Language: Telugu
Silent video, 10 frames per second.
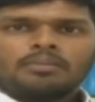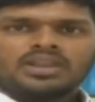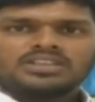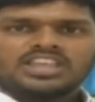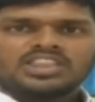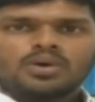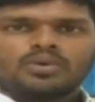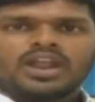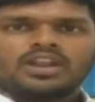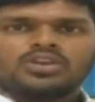మన
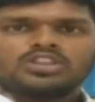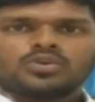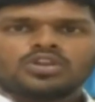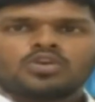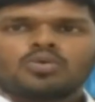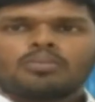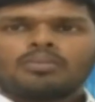చంద్రబాబు నాయుడు ఎవరైతే ఉన్నారో